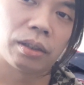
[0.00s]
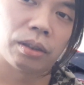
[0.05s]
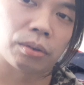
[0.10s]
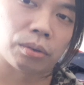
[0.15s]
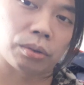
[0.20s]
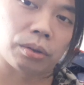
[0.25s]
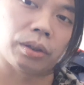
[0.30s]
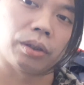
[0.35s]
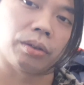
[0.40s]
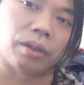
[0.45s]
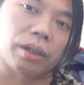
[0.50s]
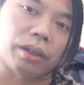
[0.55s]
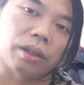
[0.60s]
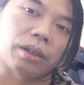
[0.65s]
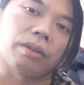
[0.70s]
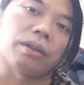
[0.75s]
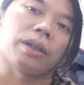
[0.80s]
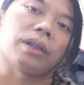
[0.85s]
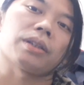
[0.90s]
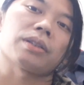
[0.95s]
ことを言われ
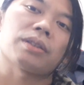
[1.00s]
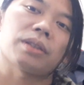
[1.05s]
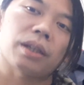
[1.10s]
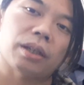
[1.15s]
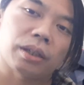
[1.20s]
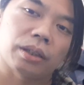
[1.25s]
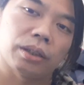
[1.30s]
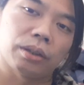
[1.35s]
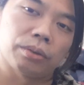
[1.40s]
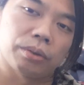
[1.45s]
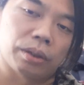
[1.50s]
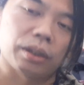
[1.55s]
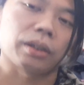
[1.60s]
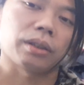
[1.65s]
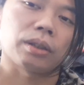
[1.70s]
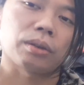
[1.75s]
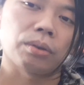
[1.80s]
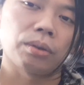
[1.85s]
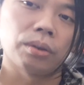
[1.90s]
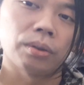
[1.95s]
たわけですね。有名になっ
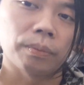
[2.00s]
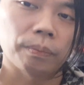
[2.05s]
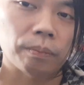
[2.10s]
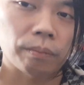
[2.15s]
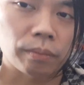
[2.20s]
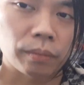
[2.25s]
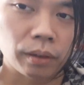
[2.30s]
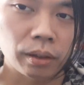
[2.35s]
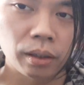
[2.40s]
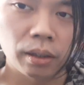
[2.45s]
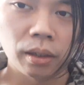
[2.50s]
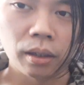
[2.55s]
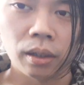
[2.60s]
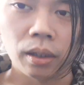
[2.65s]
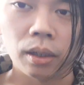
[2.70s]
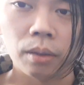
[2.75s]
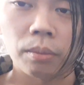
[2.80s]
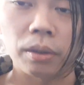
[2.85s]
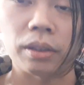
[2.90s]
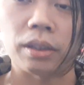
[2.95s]
たと。
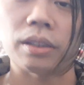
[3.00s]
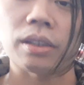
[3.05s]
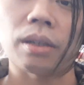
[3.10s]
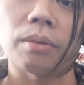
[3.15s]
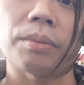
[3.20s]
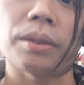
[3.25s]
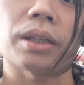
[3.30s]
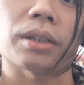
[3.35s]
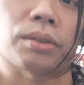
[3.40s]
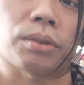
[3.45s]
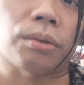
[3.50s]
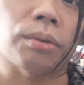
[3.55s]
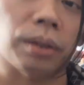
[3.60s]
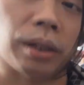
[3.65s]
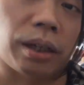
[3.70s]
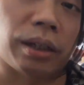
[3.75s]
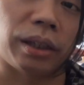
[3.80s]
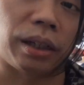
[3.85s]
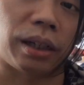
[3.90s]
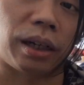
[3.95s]
まあ、実際みんなソロ
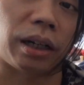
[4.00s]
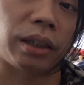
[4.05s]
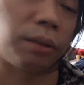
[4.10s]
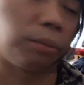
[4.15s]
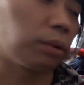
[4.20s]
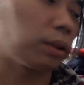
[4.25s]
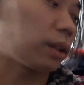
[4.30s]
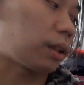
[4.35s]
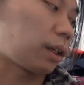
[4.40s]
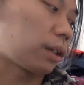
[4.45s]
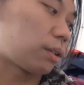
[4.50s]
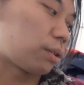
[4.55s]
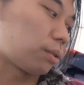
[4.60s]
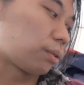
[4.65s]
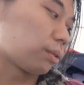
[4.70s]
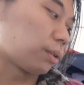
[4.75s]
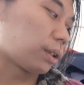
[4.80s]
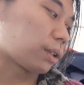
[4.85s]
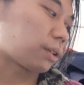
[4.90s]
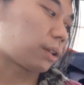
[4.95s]
ではね、楽器持ってたりす
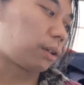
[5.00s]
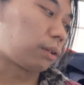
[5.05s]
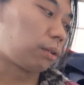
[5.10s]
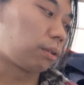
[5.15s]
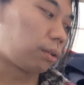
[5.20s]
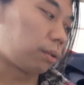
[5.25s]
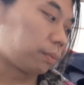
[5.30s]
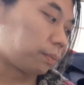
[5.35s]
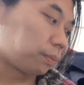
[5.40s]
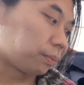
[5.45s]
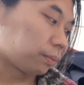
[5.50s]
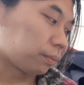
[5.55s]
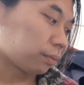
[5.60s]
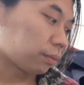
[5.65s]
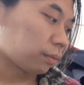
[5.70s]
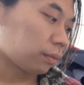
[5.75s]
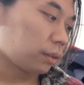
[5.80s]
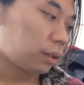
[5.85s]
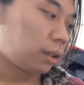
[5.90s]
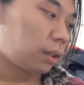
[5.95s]
るんですけど、
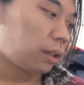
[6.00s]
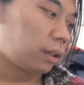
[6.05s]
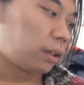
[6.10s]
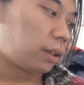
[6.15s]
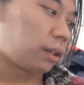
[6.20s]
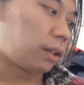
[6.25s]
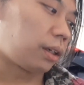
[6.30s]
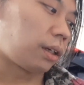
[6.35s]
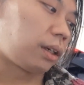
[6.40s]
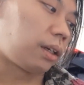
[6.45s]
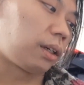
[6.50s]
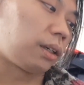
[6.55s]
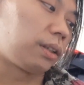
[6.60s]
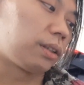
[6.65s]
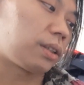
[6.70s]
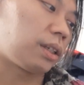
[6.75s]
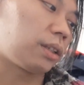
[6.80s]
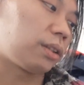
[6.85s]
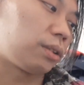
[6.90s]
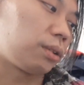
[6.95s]
えー、
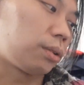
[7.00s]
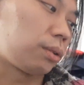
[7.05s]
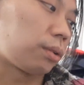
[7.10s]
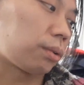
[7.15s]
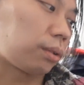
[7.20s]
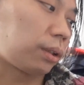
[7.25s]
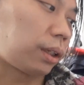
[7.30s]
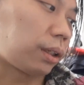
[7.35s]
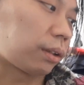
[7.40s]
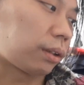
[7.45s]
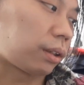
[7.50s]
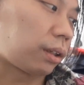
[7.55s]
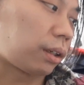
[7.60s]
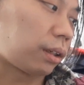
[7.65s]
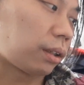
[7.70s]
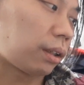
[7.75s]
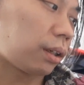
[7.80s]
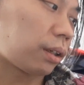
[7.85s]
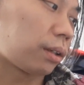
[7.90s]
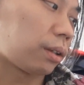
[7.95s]
2016年か
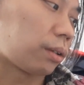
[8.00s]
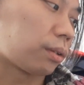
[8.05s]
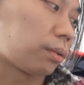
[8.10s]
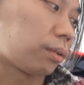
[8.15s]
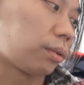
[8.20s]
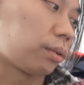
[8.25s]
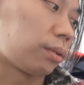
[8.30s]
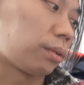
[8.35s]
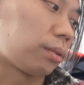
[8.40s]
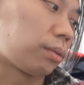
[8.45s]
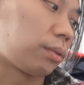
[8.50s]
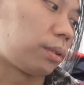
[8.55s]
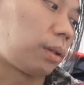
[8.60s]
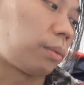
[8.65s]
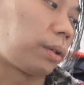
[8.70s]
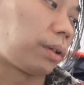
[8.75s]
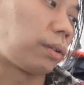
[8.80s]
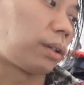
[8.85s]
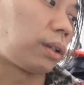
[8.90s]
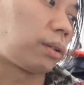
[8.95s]
らね、この名
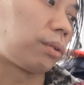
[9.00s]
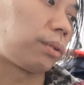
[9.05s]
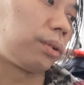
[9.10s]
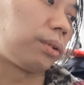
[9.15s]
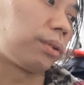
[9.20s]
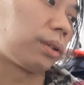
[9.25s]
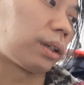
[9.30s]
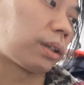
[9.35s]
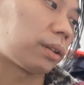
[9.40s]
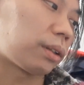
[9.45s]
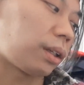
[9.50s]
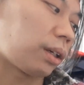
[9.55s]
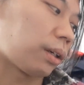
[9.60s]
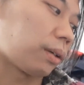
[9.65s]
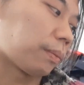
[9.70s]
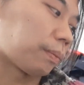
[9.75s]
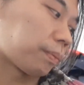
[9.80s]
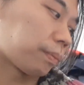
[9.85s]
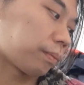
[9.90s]
前を名乗るようになって、